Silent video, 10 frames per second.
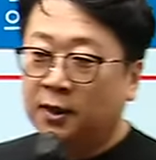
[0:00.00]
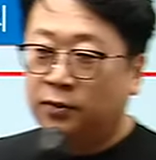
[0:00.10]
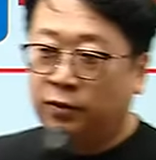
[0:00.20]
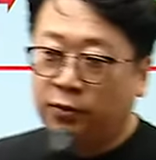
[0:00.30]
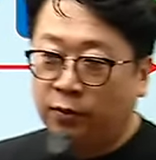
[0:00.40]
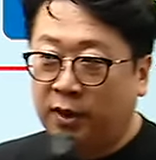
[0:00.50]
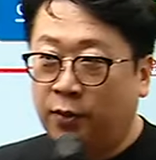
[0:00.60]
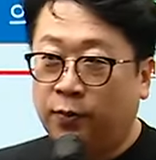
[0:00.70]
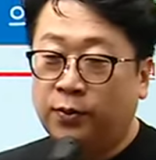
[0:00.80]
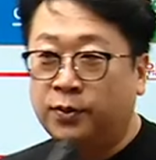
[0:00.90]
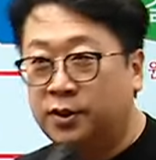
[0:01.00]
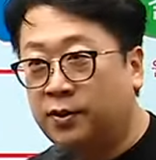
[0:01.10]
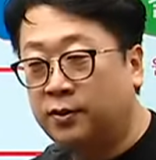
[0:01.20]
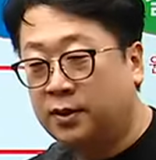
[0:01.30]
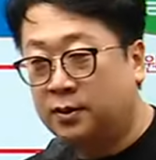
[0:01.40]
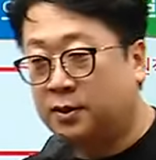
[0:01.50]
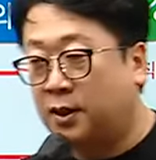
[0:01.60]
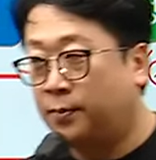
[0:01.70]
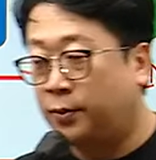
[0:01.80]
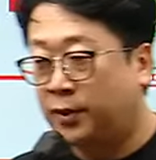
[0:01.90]
우리 동네 용도
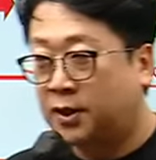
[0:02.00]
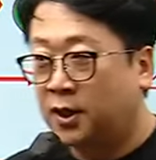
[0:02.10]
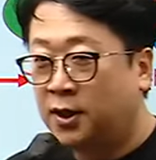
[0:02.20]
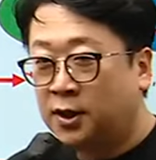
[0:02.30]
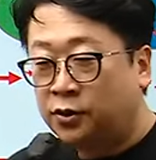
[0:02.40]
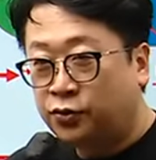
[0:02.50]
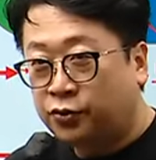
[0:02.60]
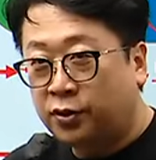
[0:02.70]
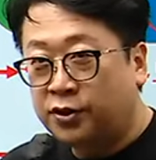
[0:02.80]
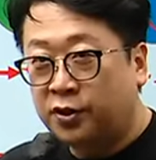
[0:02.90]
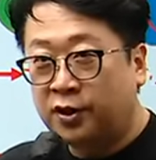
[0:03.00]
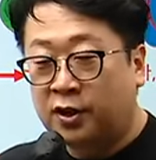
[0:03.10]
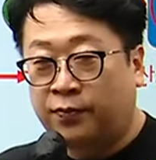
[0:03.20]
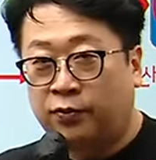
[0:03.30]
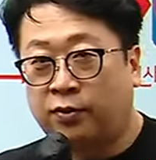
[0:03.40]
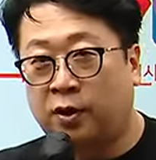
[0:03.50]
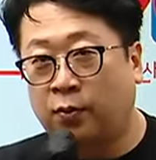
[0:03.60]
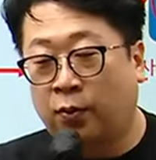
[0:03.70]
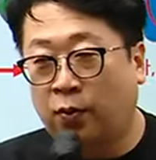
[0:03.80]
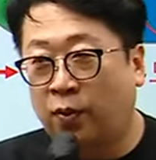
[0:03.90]
지역상 보니까 주거 지역인데
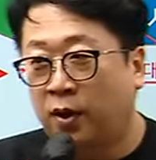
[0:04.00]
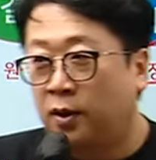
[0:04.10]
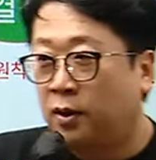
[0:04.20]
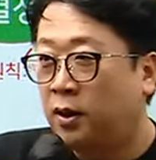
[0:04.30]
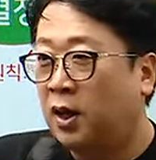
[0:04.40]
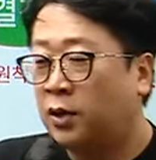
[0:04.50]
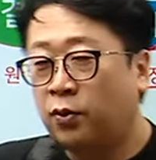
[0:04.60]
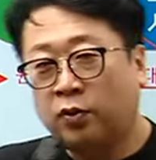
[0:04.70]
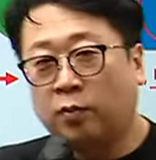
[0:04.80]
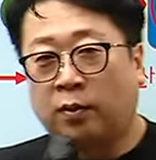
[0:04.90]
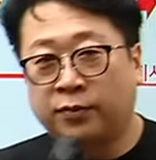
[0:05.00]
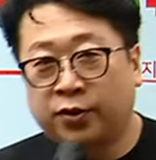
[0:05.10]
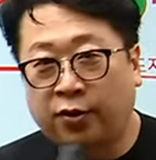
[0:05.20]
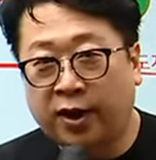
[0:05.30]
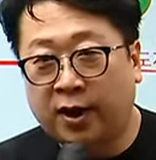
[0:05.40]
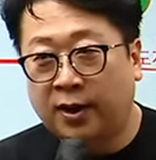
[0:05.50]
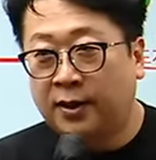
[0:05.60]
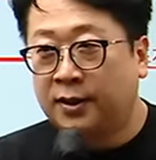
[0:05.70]
불구하고 아, 학교가 너무 없는 거야.